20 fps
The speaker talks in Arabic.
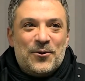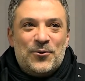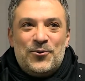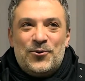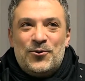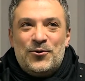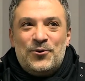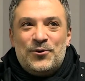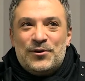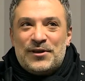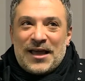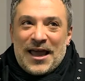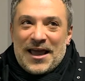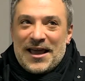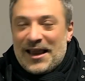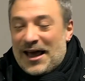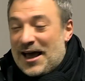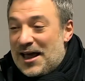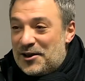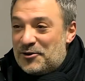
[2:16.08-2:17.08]

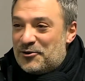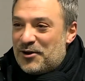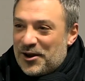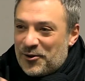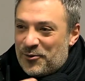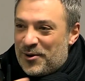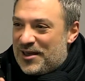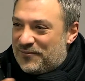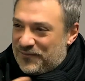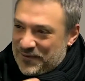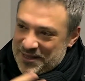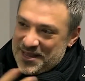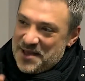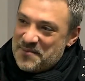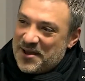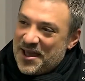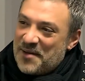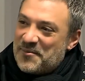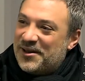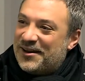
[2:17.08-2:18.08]
وتخيل حالي انه انا واقف
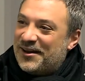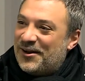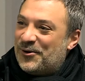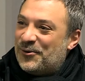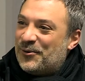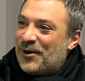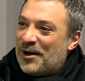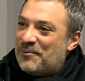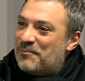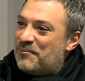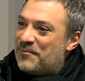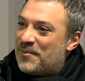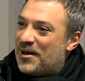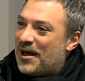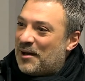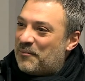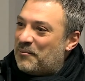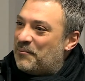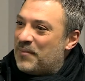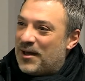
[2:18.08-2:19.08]
قدام كاميرا وعم
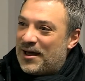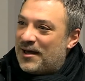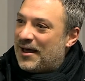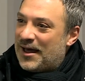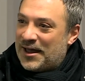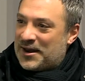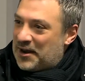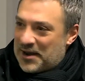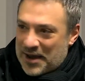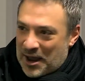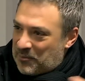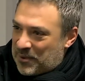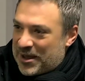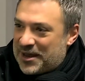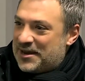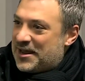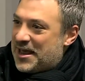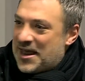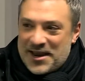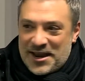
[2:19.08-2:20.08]
عم انا اللي عم
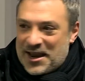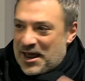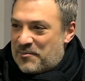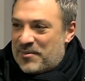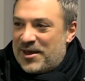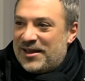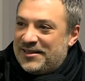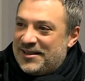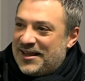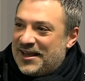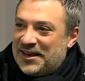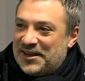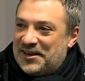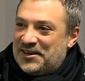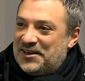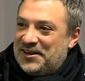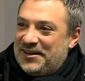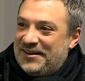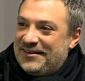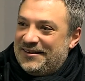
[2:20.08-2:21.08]
غني انا اللي عم ادي
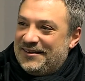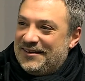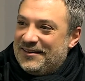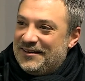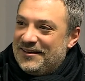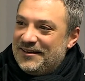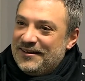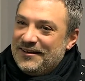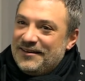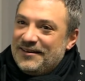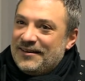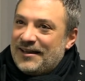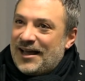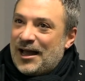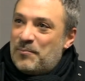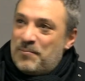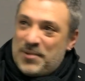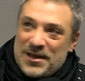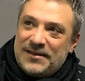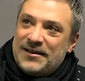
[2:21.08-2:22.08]
هالغنيه
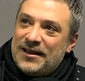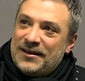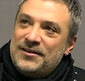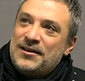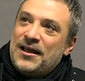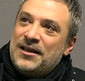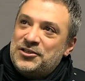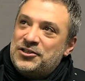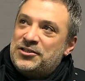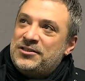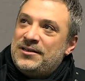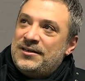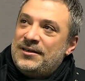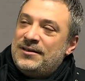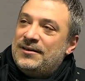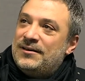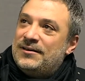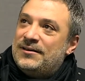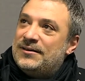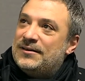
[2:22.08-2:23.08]
حبيت
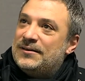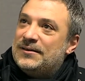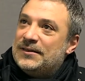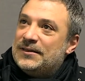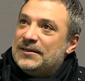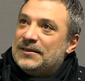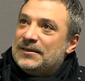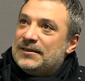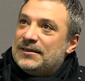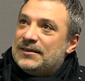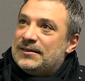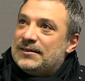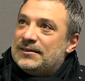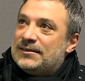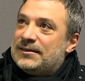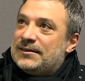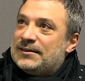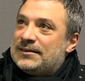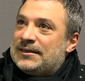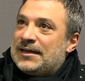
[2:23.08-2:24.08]
هالشيء آه،
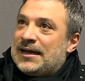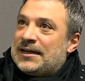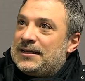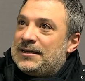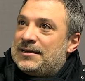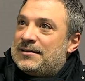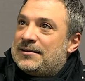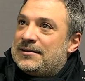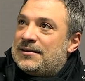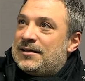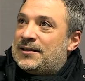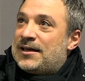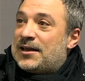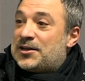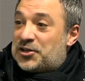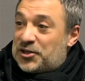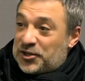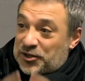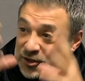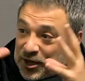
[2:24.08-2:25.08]
آه، يعني
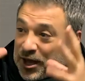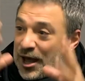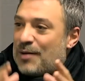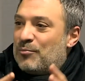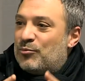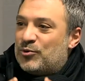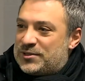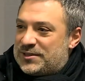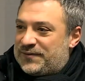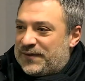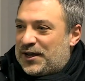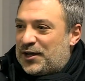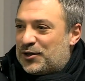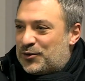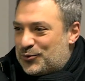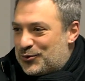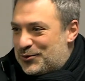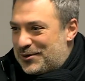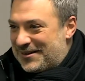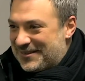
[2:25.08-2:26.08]
لدرجه التقمص فيك
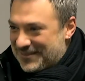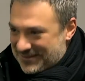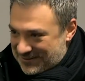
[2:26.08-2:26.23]
تقولها